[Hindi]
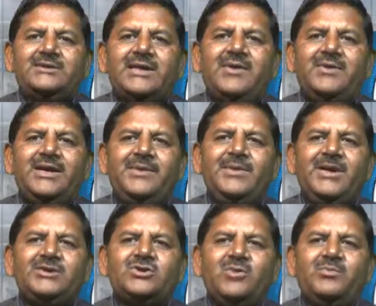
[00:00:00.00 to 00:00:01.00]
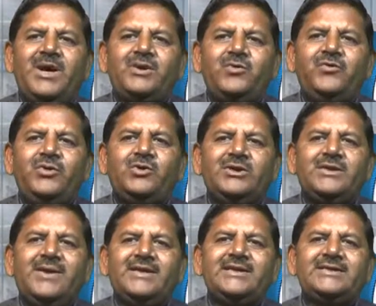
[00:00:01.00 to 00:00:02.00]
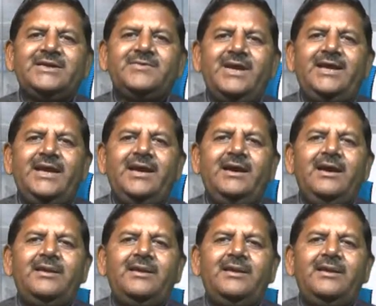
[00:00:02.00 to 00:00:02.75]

सावन के पहले सोमवार को फिरोजाबाद के शिवालय